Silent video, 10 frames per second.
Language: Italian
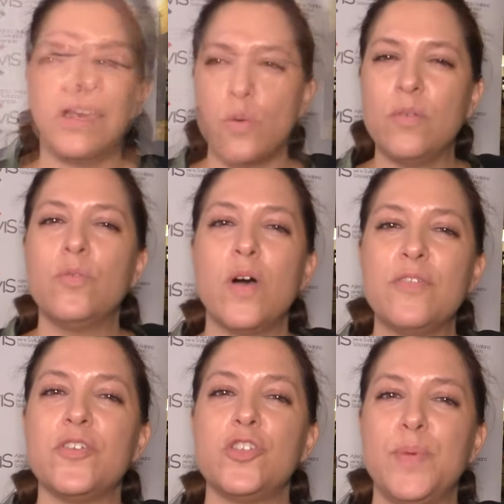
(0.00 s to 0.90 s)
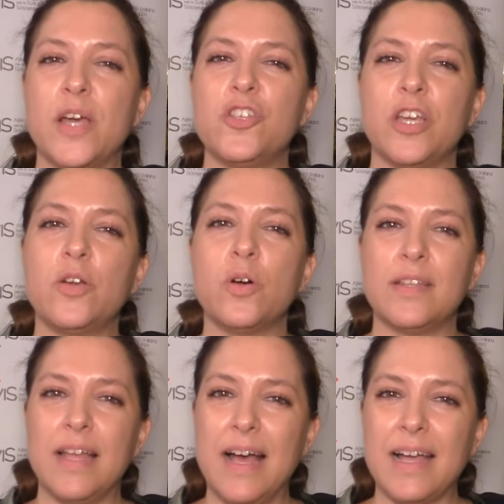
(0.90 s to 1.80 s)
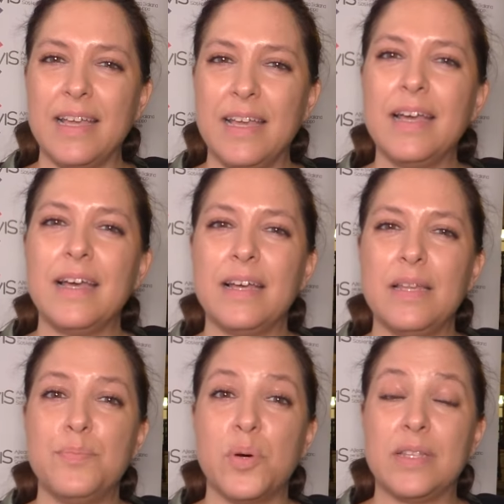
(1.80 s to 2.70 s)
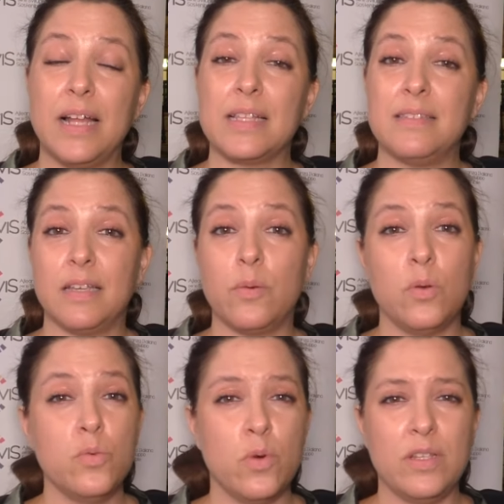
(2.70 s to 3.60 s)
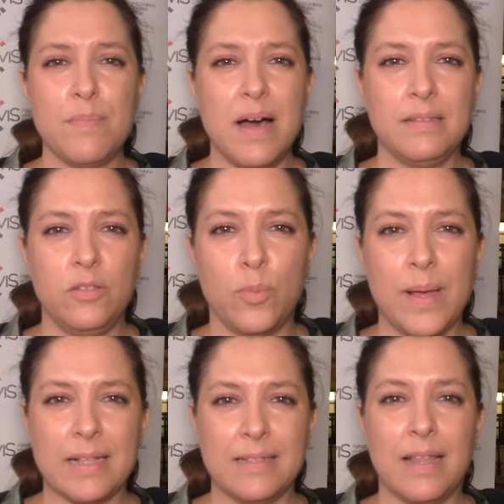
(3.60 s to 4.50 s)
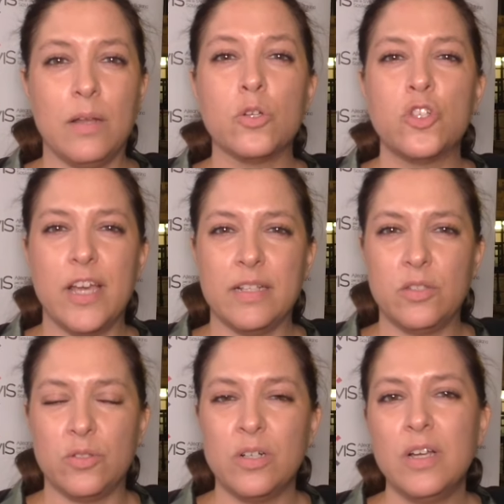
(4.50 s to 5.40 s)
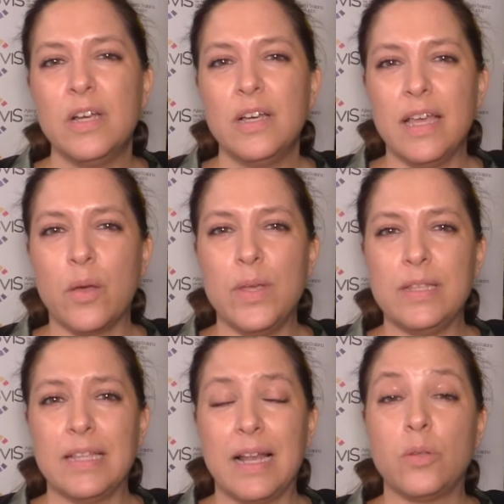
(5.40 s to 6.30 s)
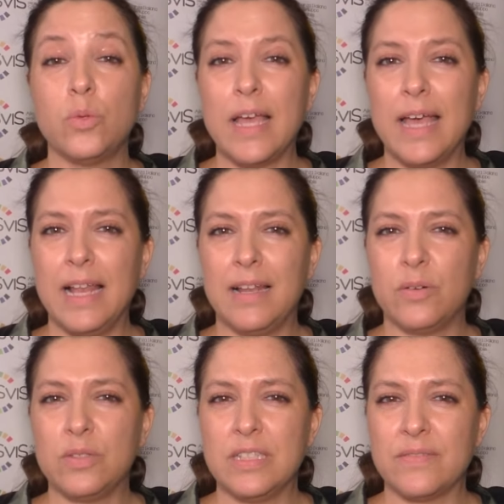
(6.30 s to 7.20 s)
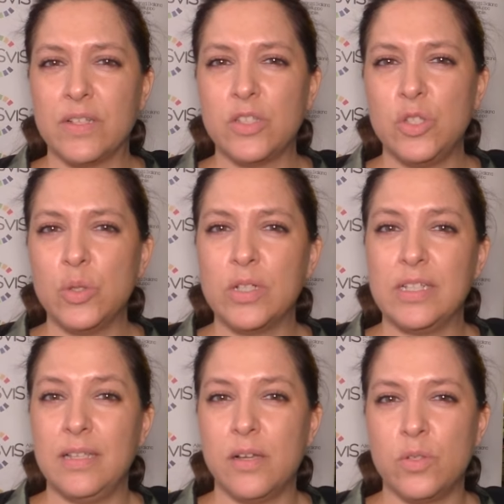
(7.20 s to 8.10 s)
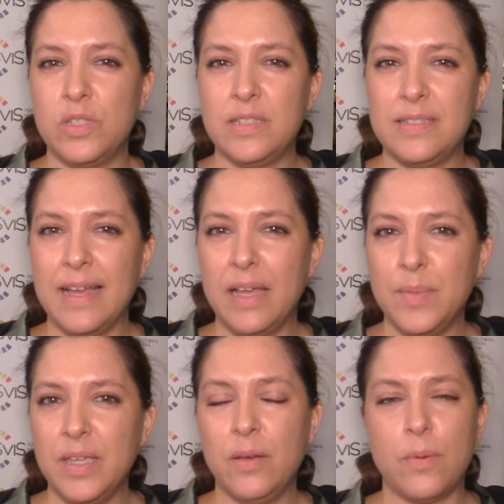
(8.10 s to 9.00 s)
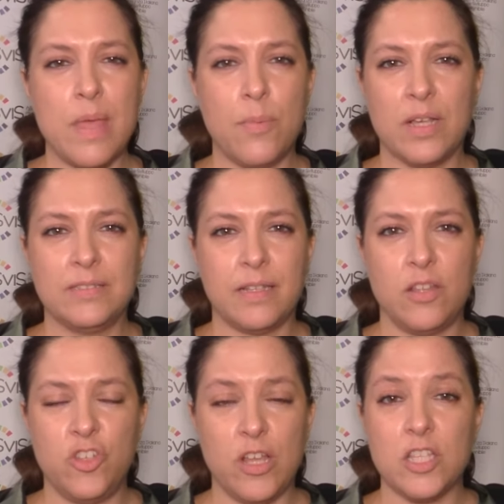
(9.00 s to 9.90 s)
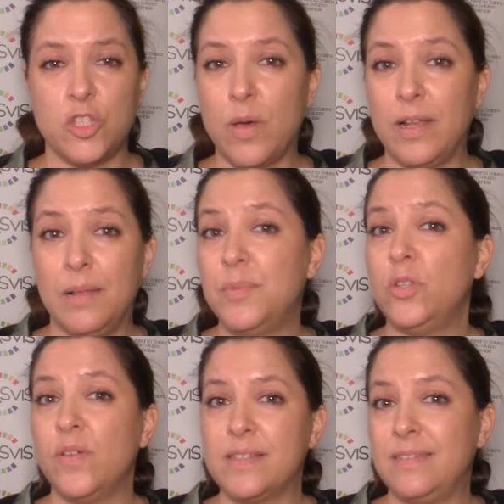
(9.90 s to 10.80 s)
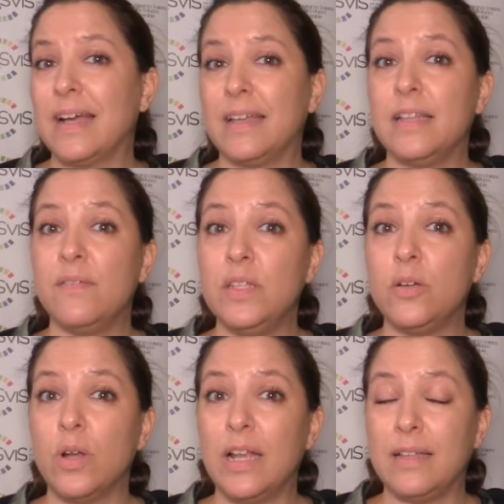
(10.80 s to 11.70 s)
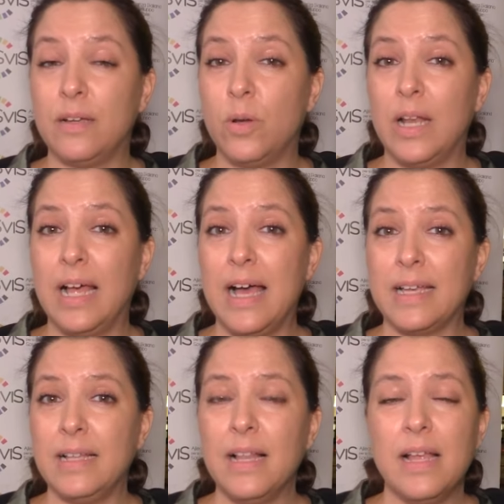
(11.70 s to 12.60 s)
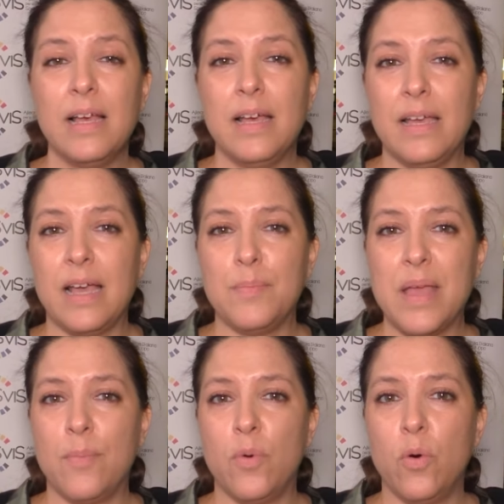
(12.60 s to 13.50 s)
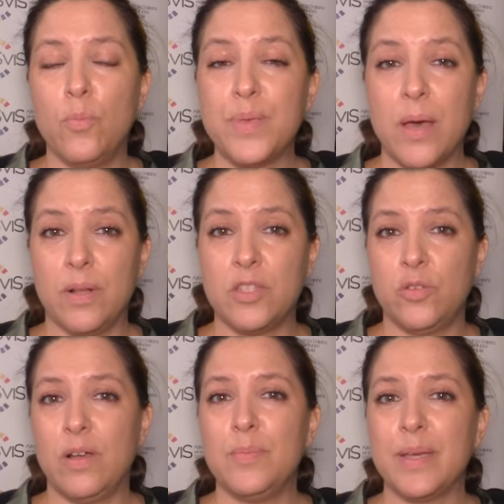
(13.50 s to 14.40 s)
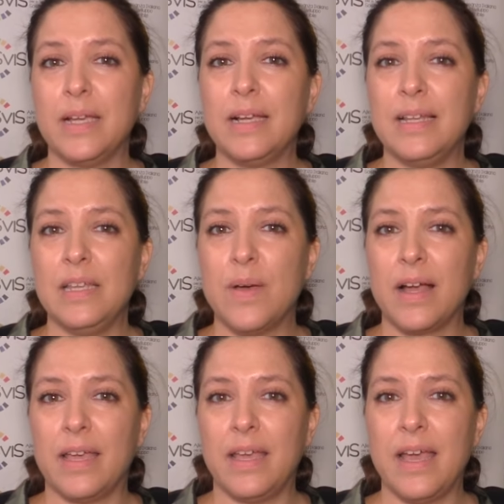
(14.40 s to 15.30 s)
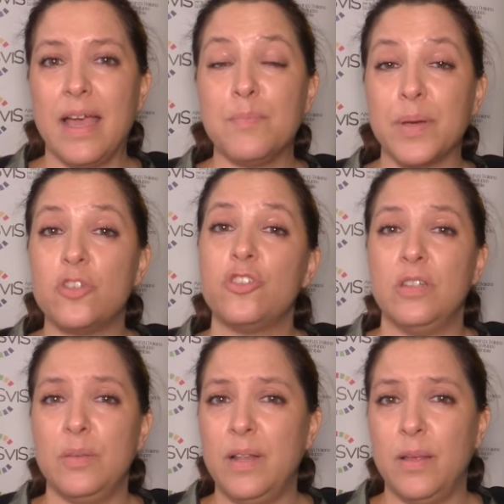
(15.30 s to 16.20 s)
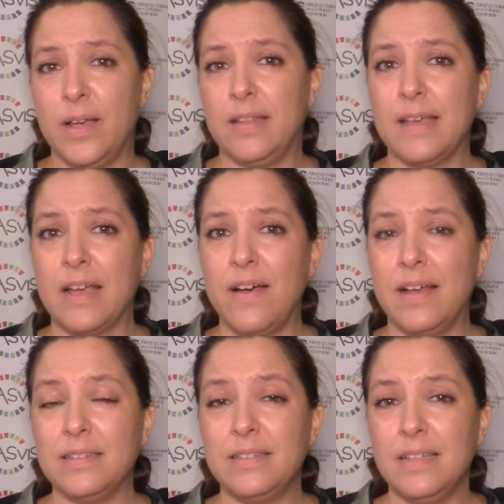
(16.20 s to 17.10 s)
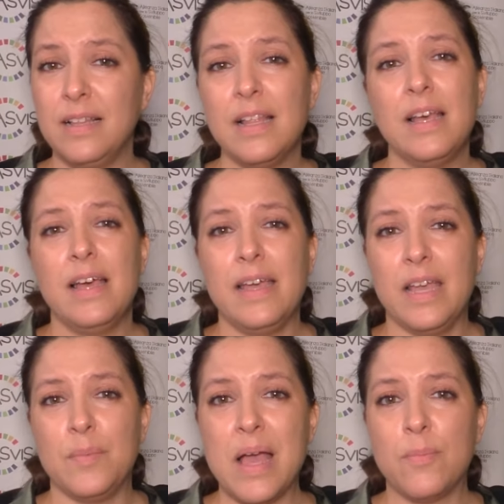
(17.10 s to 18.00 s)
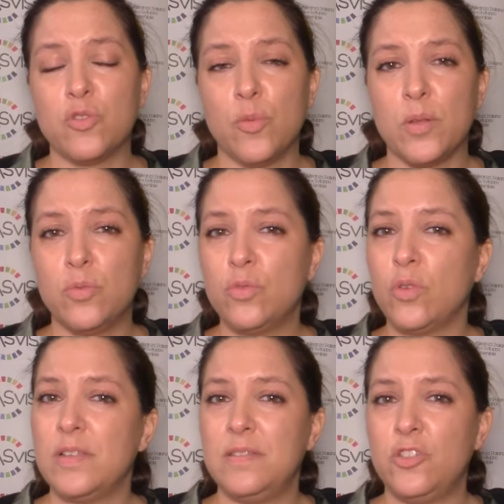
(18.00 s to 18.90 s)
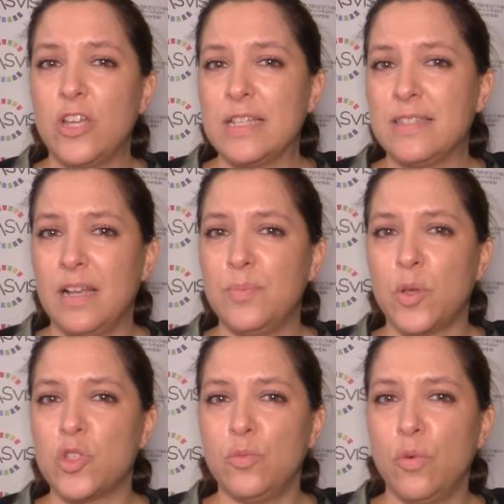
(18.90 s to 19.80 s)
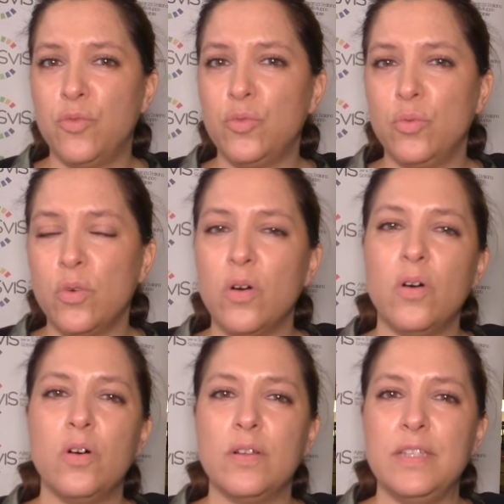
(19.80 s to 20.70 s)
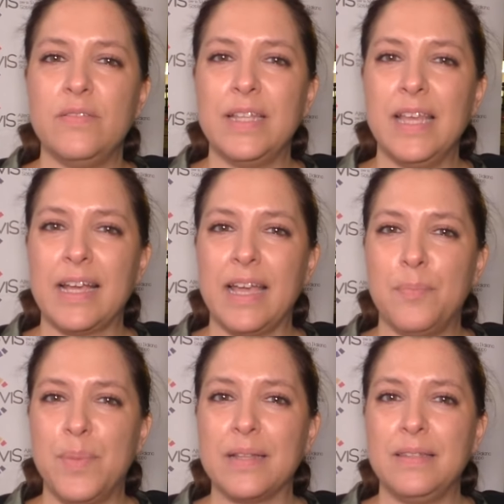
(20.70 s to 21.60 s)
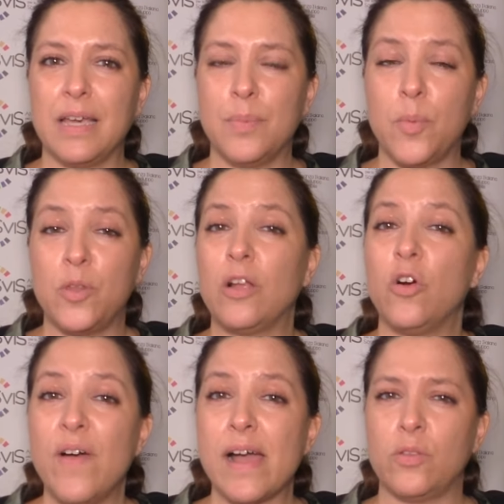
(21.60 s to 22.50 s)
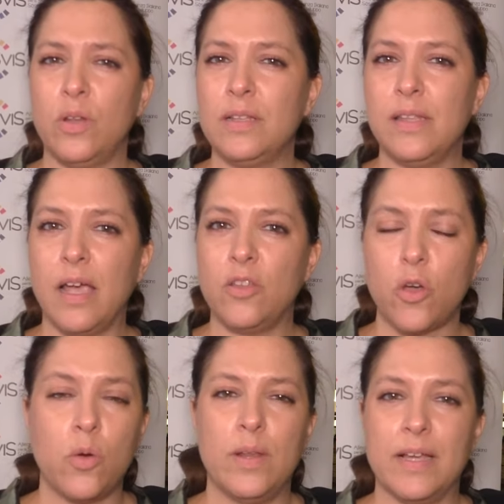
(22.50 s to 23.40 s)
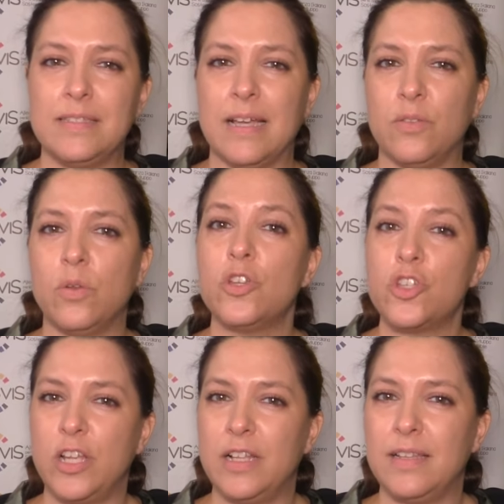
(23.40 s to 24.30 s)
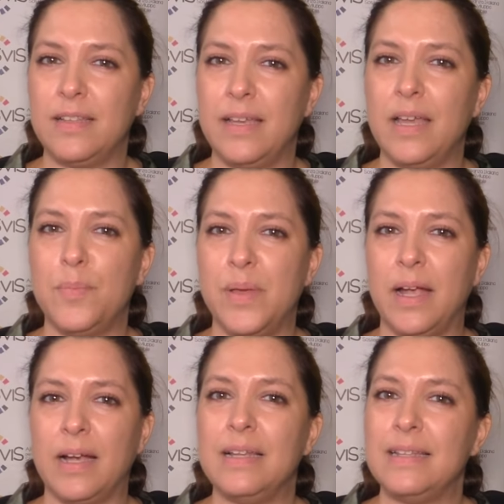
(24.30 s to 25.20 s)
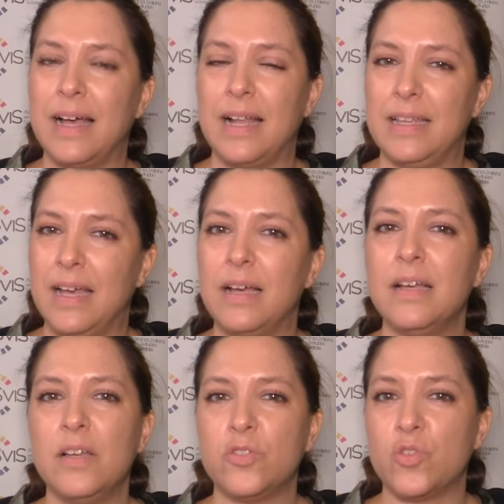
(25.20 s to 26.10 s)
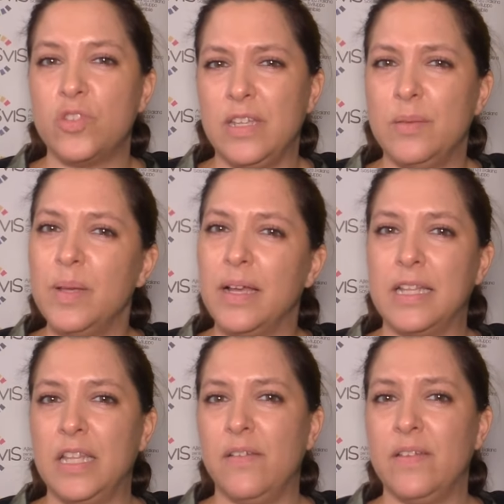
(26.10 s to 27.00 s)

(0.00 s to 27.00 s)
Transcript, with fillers: Come WWF ci piace ricordare eh, l'importanza che qualunque dibattito parta dall'oggetto e quindi dalla tutela e la conservazione degli ecosistemi. Abbiamo una strategia nazionale della biodiversità che deve di colla decollare, eh, abbiamo un piano nazionale per il clima che è imprescindibile per andare avanti e abbiamo soprattutto l'esigenza nel prossimo futuro eh, di vedere partire proprio dal governo e del territorio quelle che saranno le scelte per l'Italia sostenibile che deve